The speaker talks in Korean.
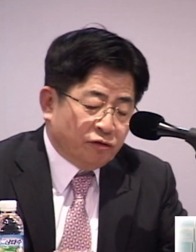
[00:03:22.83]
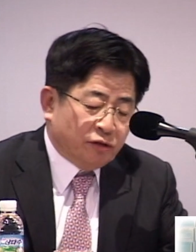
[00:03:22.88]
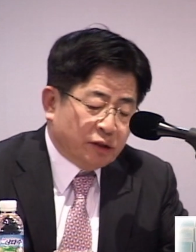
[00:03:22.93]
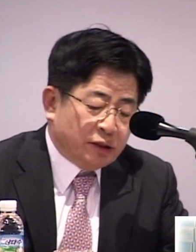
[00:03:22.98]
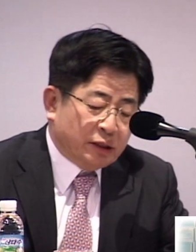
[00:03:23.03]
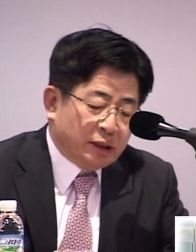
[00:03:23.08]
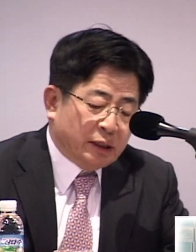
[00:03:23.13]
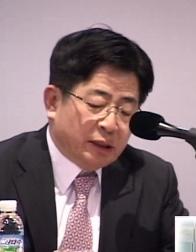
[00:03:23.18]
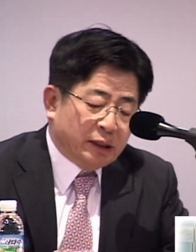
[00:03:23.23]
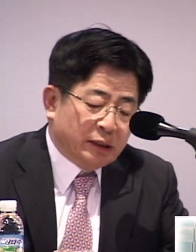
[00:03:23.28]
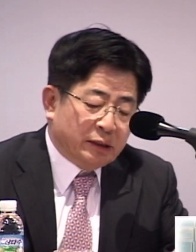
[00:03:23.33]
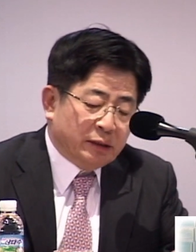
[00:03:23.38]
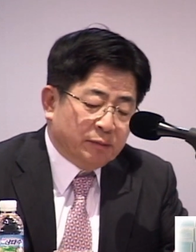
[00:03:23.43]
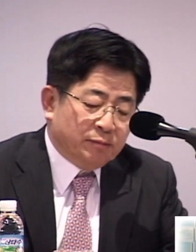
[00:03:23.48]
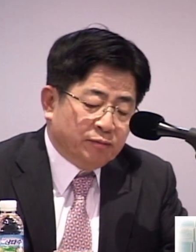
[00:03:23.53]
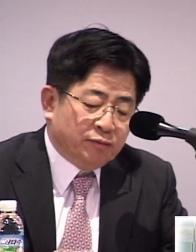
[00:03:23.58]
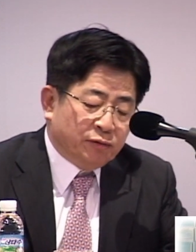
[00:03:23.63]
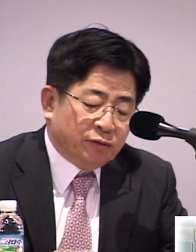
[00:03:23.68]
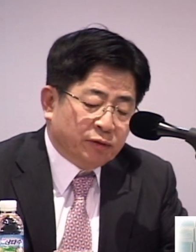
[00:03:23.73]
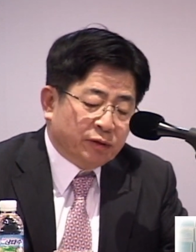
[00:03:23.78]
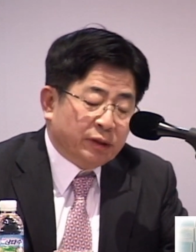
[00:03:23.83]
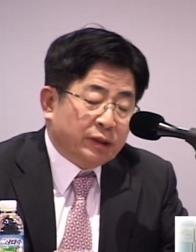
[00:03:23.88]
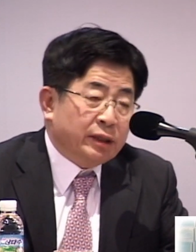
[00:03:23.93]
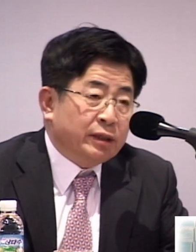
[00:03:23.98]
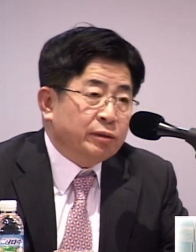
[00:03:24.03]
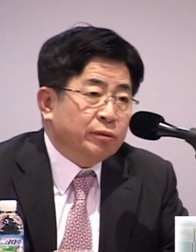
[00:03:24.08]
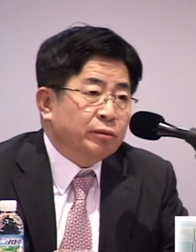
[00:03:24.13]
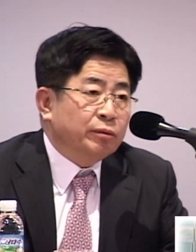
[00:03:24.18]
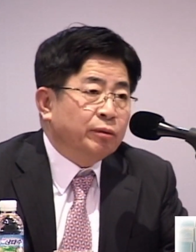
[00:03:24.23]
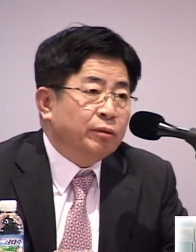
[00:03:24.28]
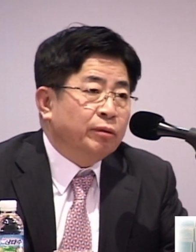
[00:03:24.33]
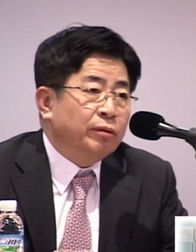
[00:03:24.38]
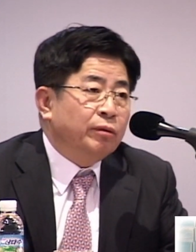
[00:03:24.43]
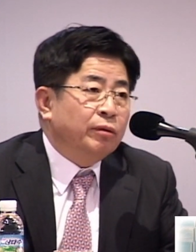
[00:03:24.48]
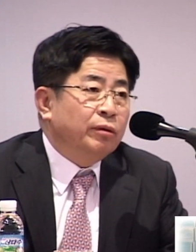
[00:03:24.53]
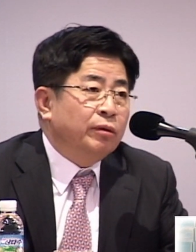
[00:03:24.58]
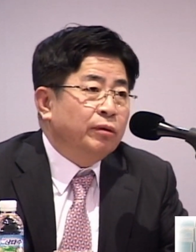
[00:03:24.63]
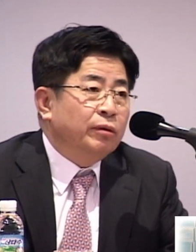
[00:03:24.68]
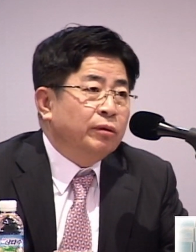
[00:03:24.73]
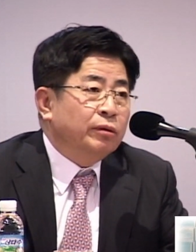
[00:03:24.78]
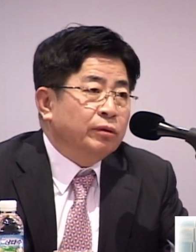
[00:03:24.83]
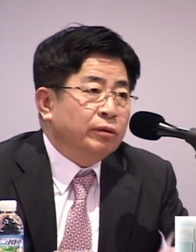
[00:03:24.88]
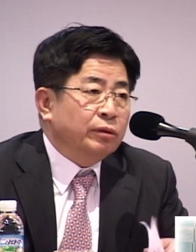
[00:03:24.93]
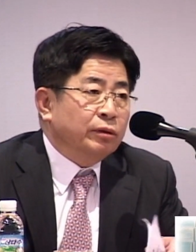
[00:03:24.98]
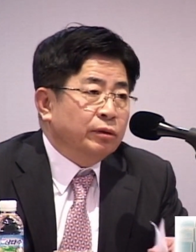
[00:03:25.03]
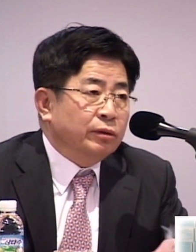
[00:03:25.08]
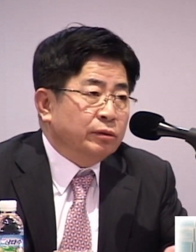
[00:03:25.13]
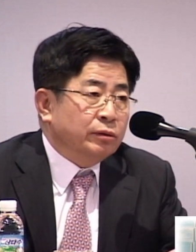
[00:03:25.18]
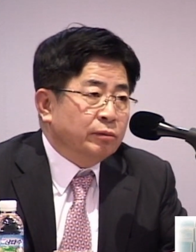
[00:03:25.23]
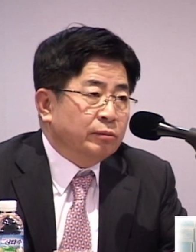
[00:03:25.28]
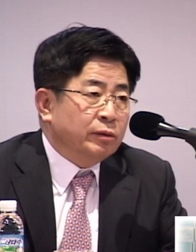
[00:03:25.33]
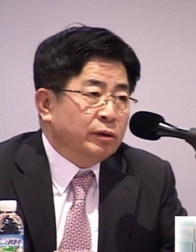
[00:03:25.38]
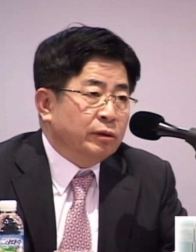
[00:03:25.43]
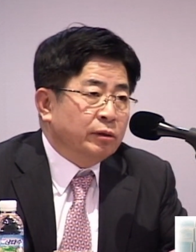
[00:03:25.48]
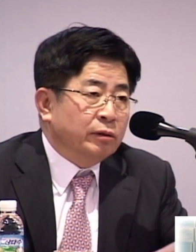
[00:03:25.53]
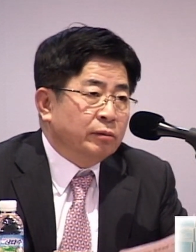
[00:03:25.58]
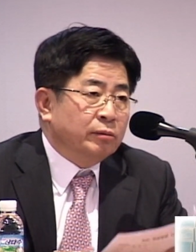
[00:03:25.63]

운영되고 있는 공영 주차장의 경우 시행자